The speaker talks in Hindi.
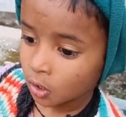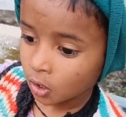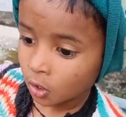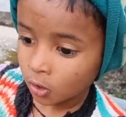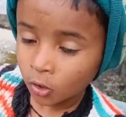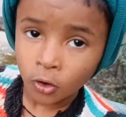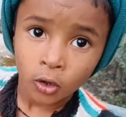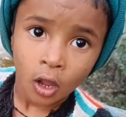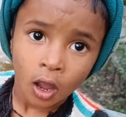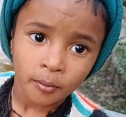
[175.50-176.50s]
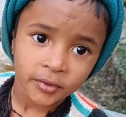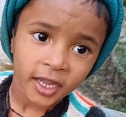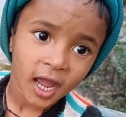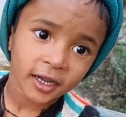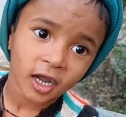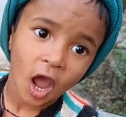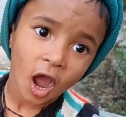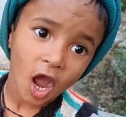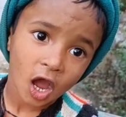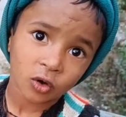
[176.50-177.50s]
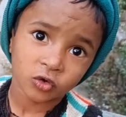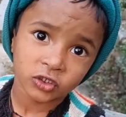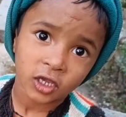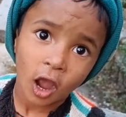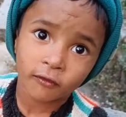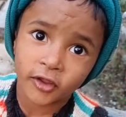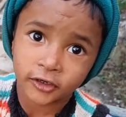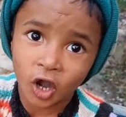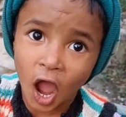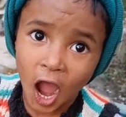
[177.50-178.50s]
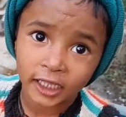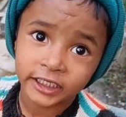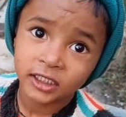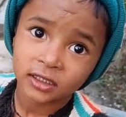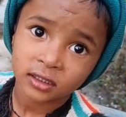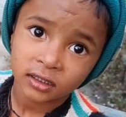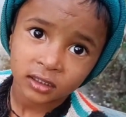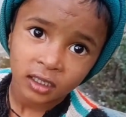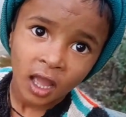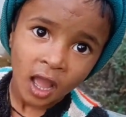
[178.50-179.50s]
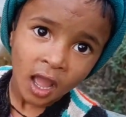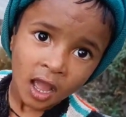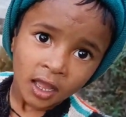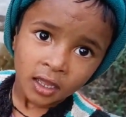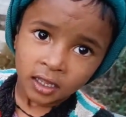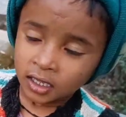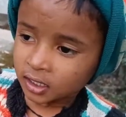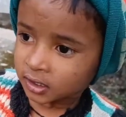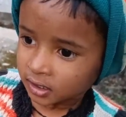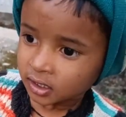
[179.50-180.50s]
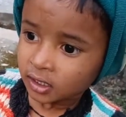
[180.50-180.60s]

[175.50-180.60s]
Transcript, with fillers: तेनो क्या था मेरा ना आरुष अब एक ना आदि आरुष आदित